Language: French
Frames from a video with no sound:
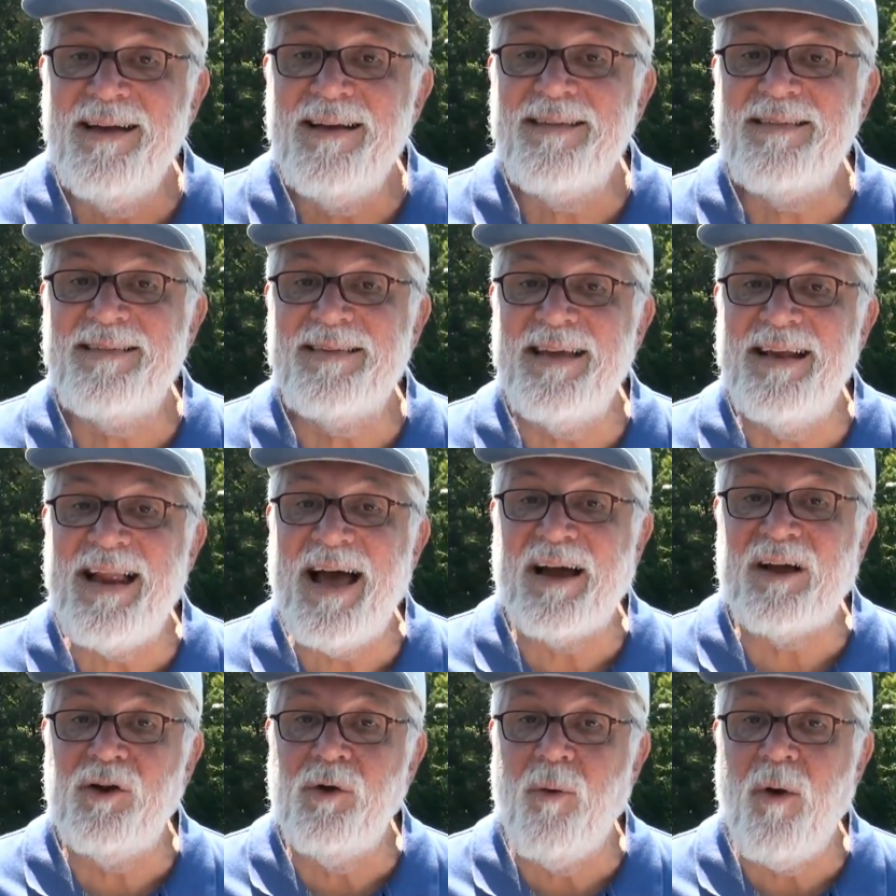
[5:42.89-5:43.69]
c'est
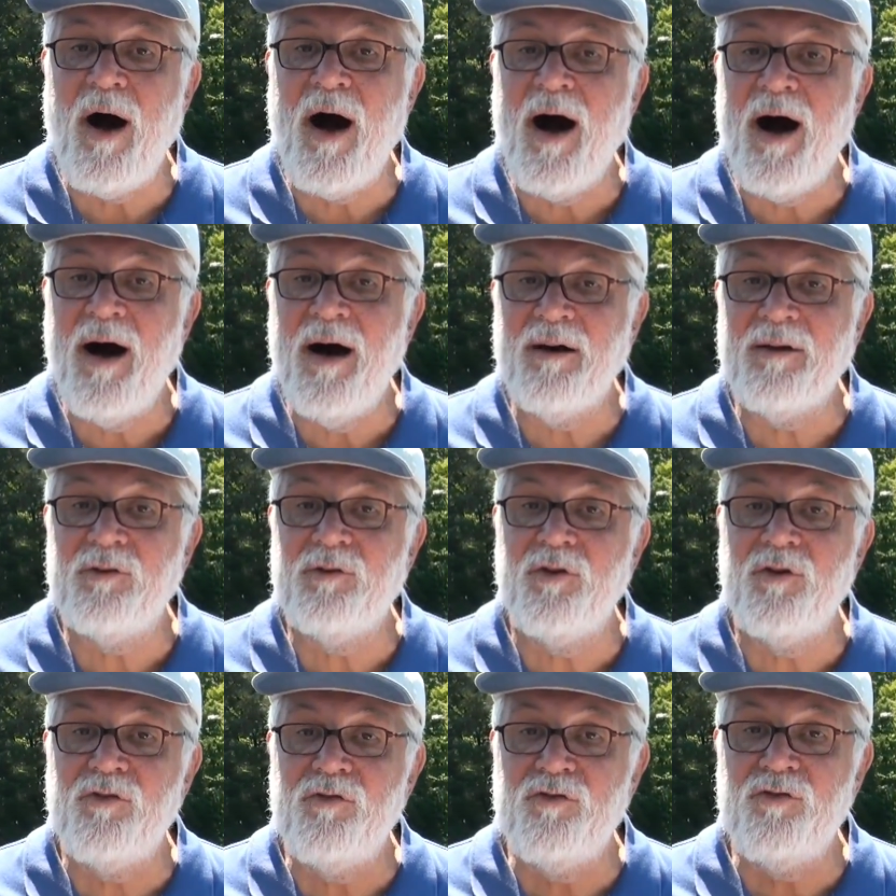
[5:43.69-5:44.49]
la gloire
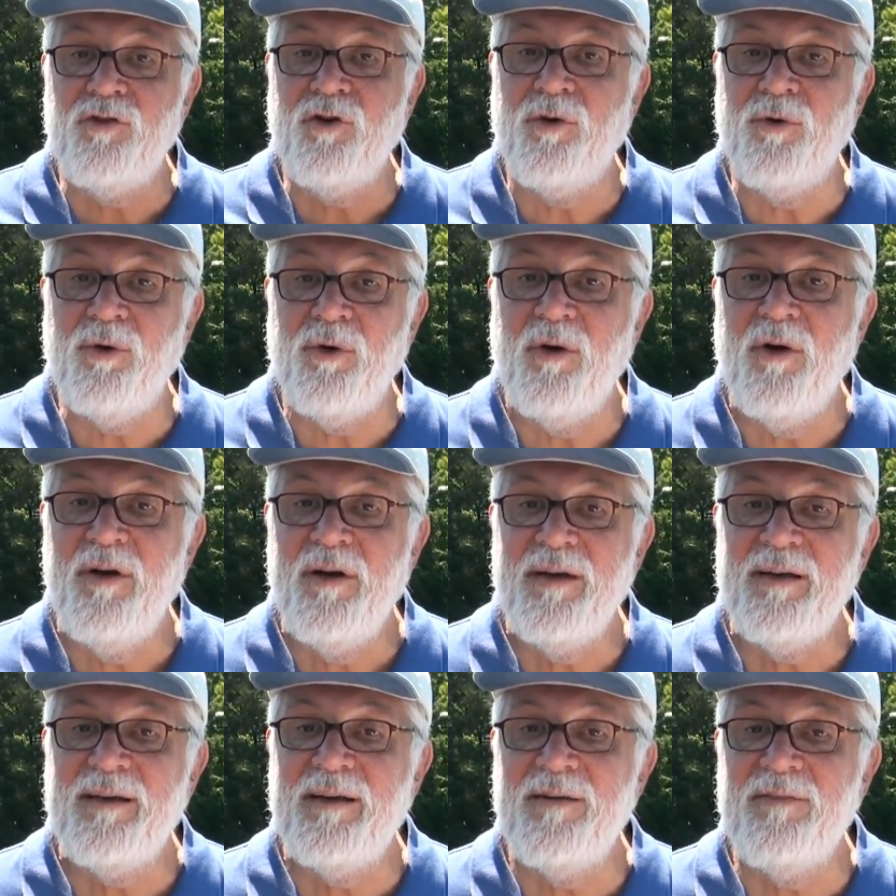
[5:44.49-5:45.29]
de Dieu
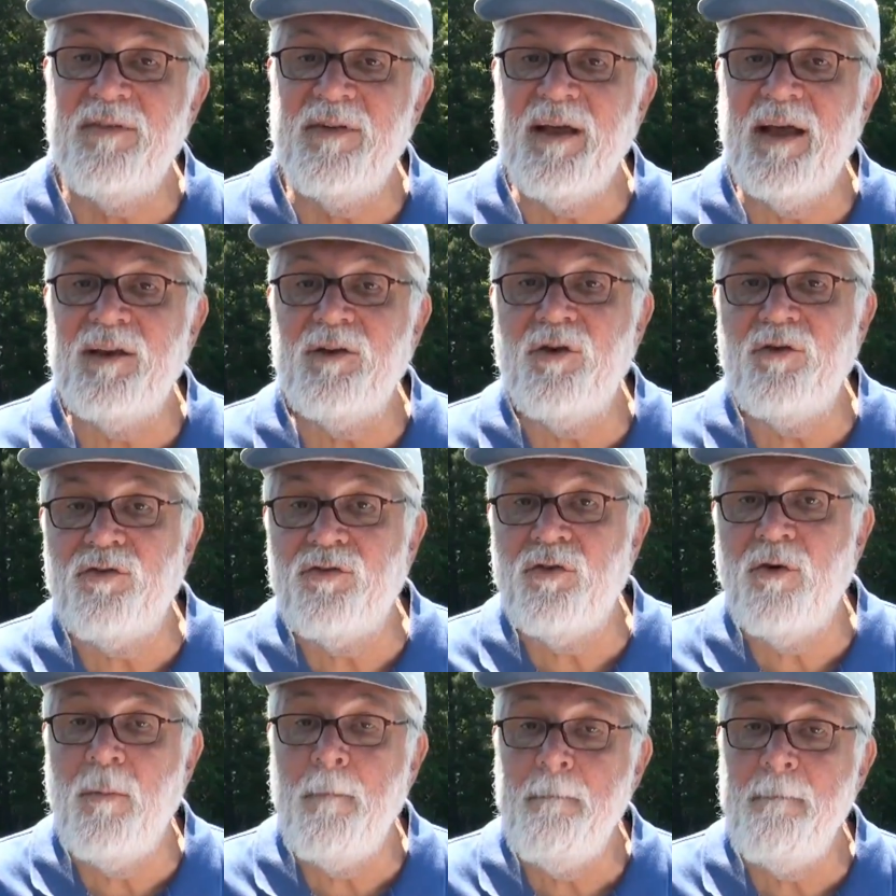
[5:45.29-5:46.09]
qui vient de
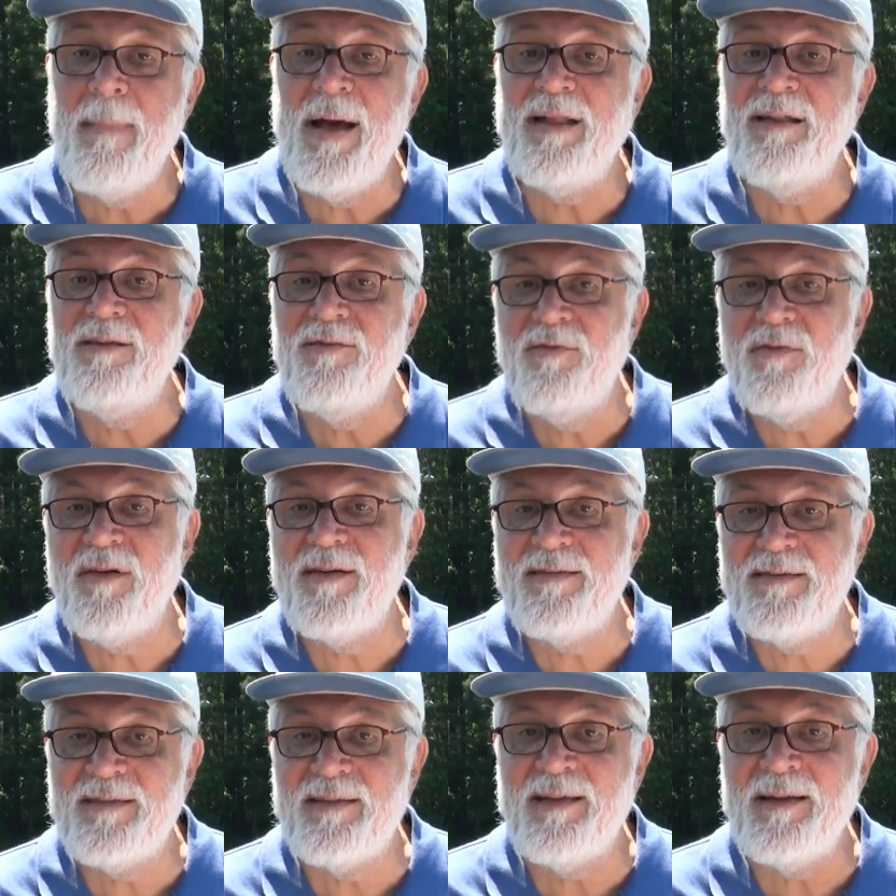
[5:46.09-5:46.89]
se
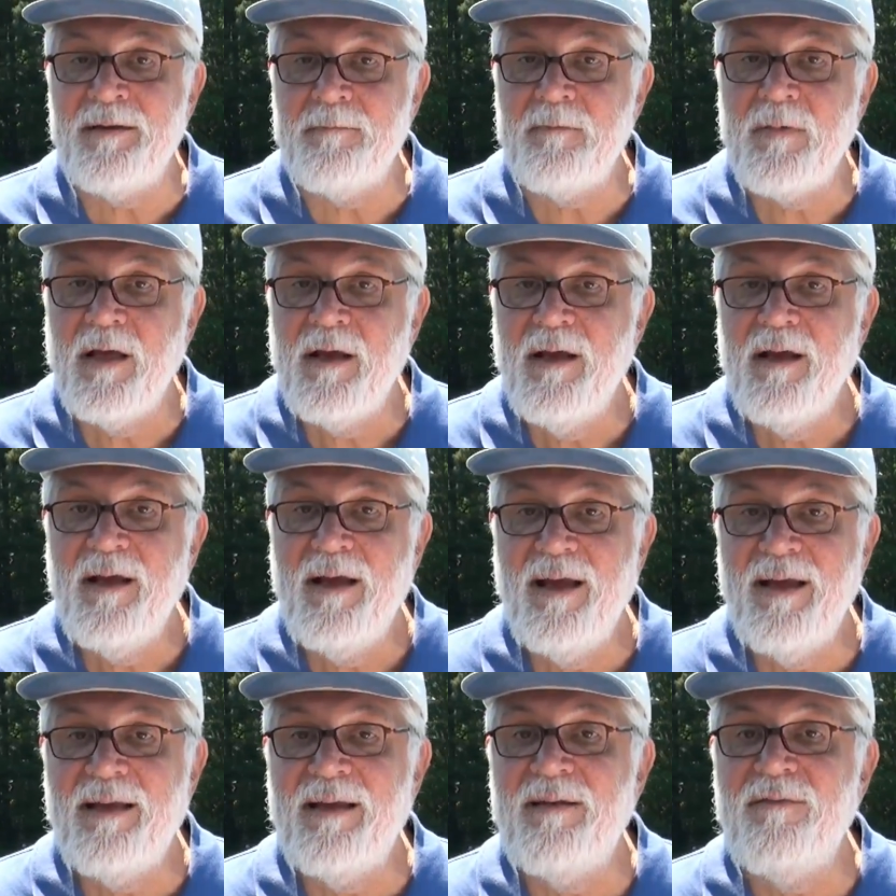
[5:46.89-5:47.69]
manifester
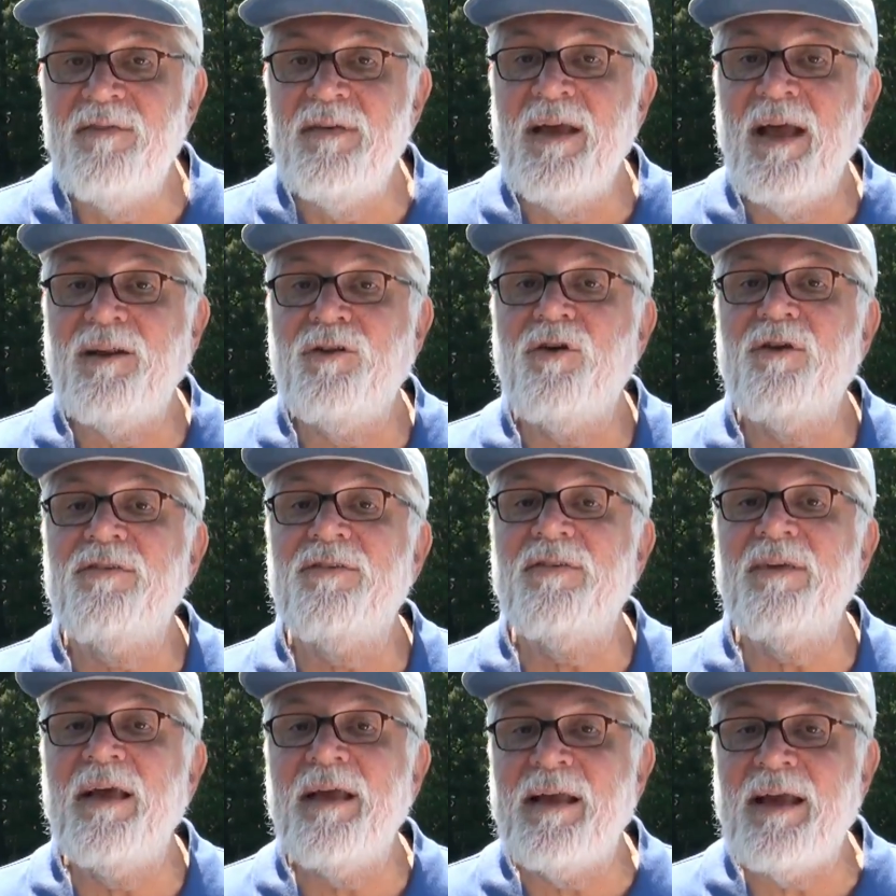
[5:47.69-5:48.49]
et qui vient de
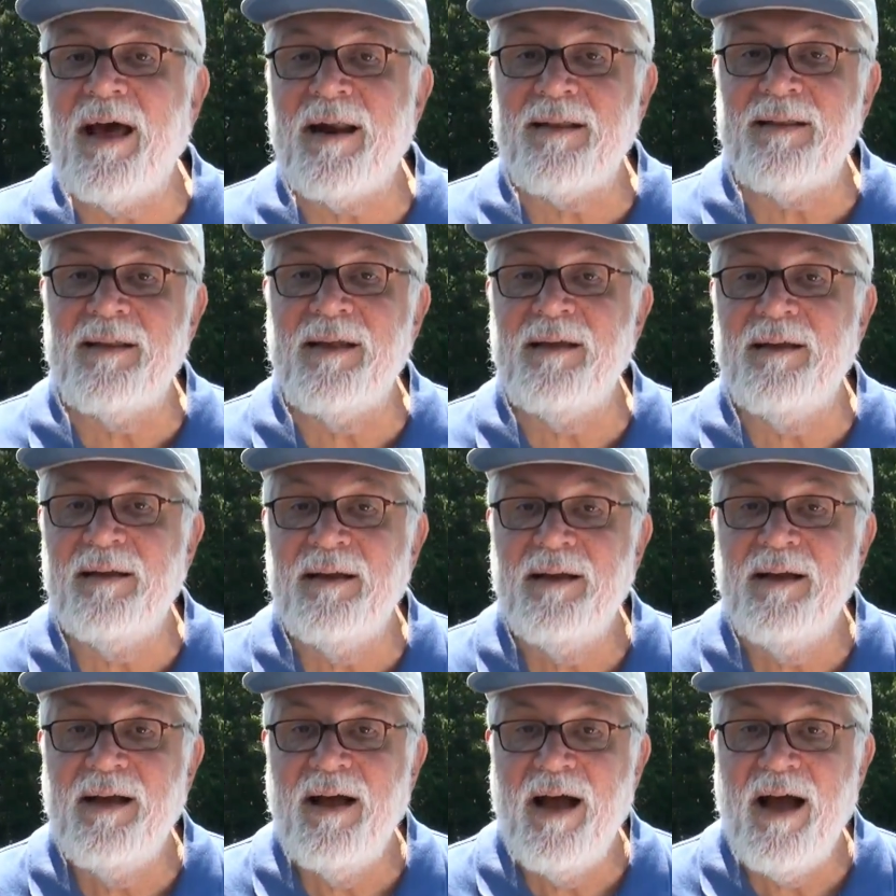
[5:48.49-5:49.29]
s'incarner
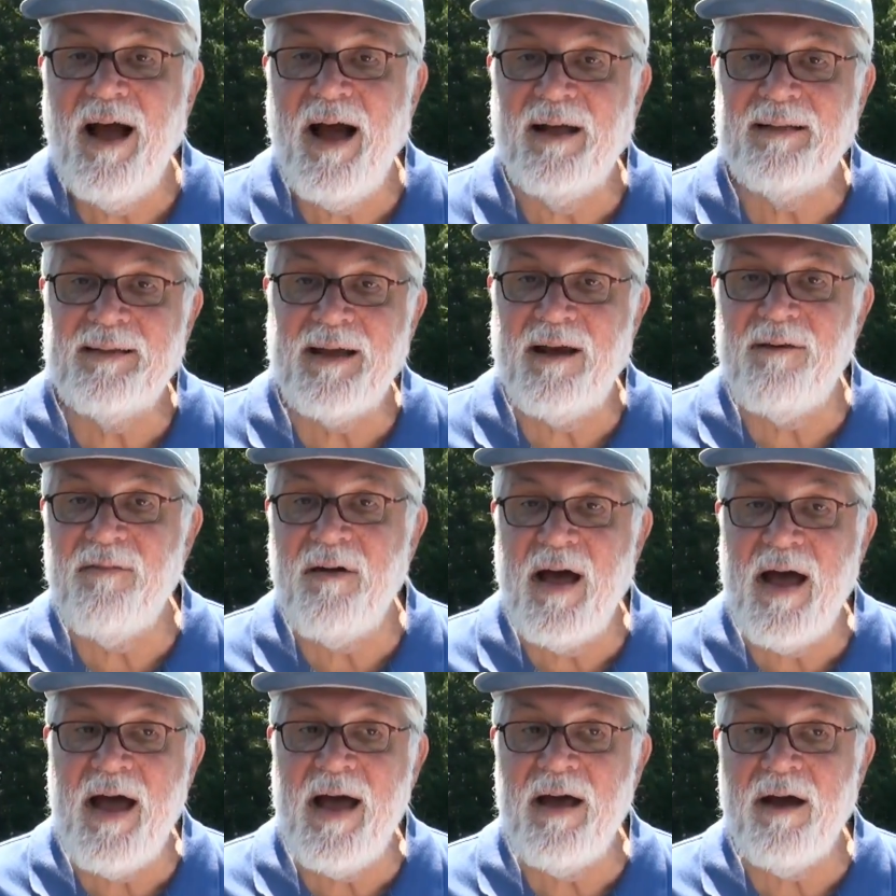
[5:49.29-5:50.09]
à
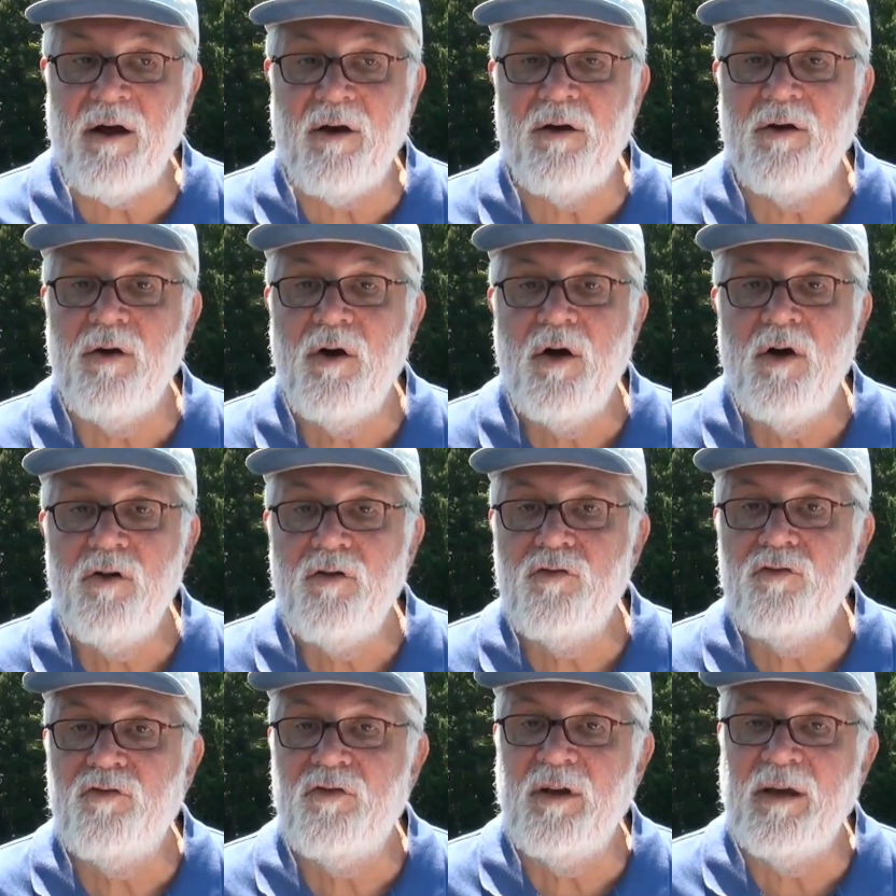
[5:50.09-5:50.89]
travers, euh,
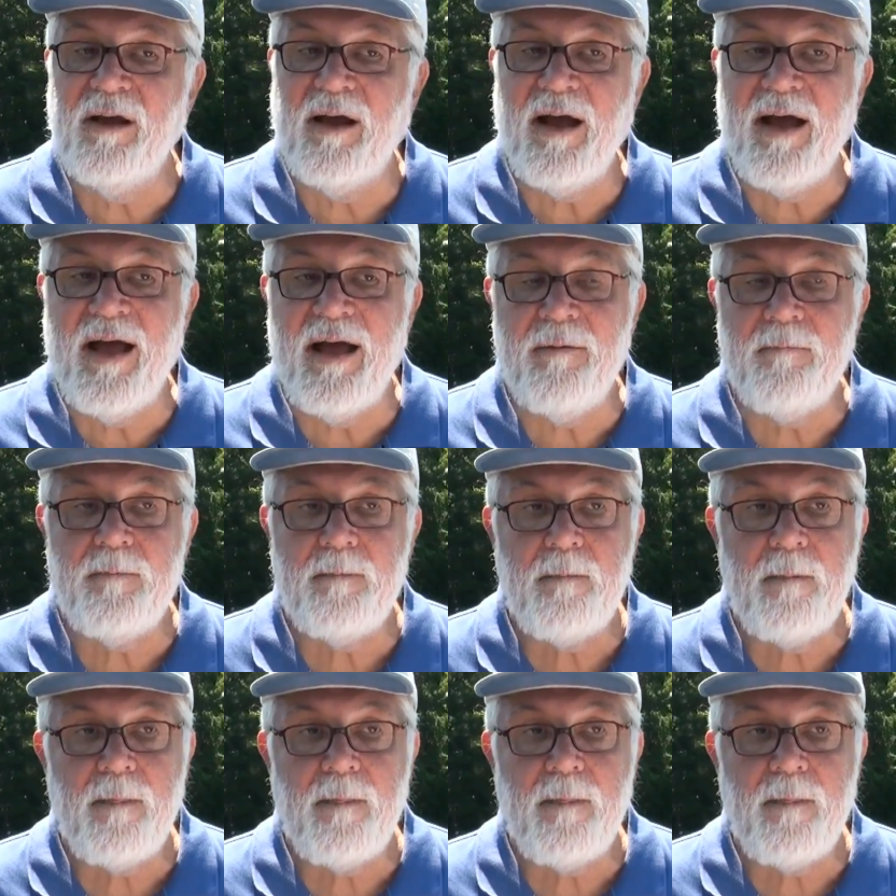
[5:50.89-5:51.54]
je dirais,